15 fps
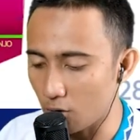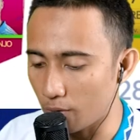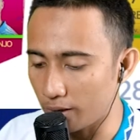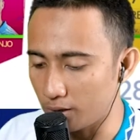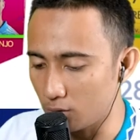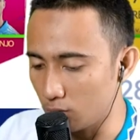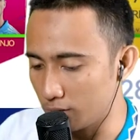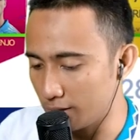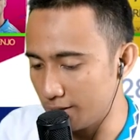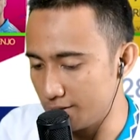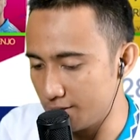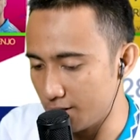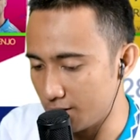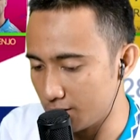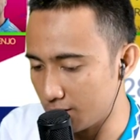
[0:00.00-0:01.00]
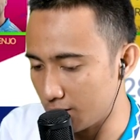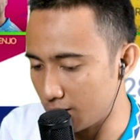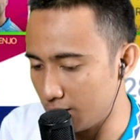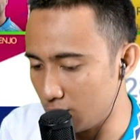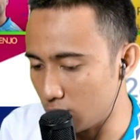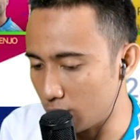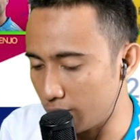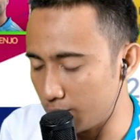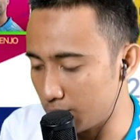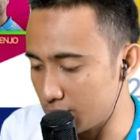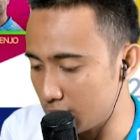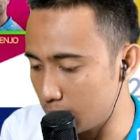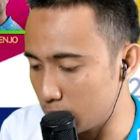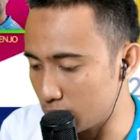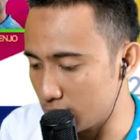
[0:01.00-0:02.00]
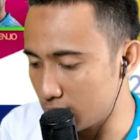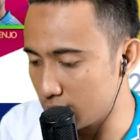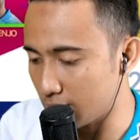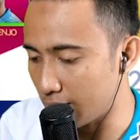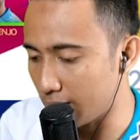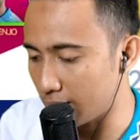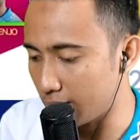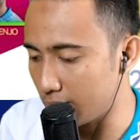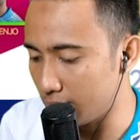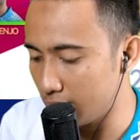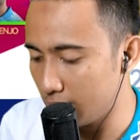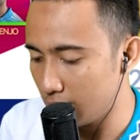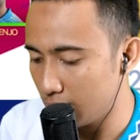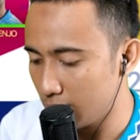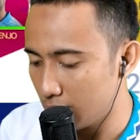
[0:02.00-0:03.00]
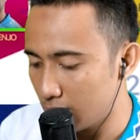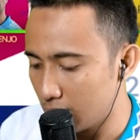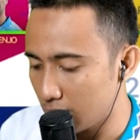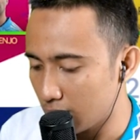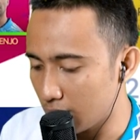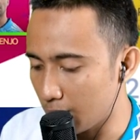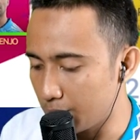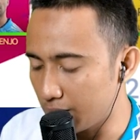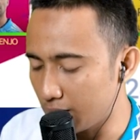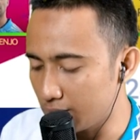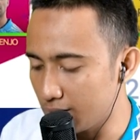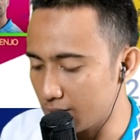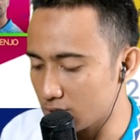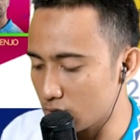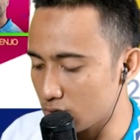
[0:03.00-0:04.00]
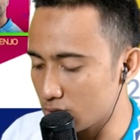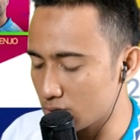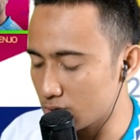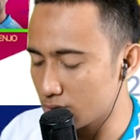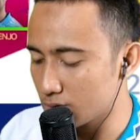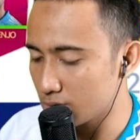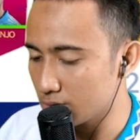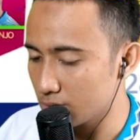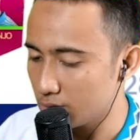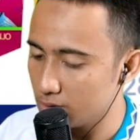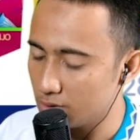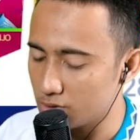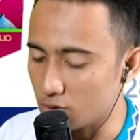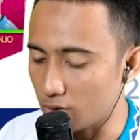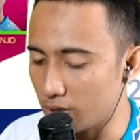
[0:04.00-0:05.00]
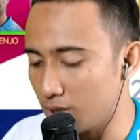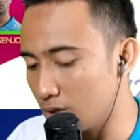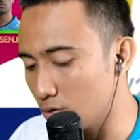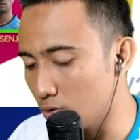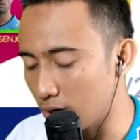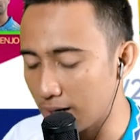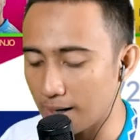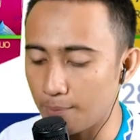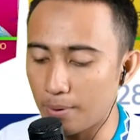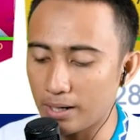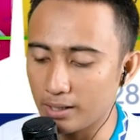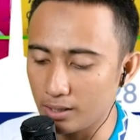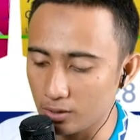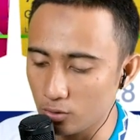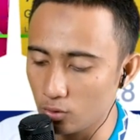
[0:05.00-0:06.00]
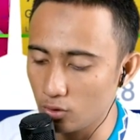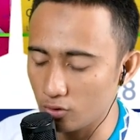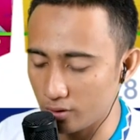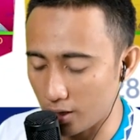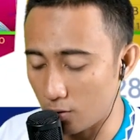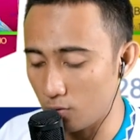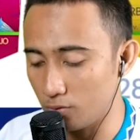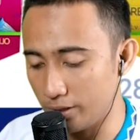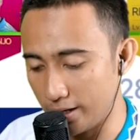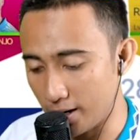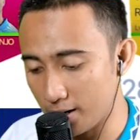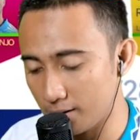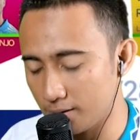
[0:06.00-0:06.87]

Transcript: Owen dulu guys ya karena ini Owen masih di posisi cadangan Gabriel Jesus sorry gue nggak panggil dulu kau ya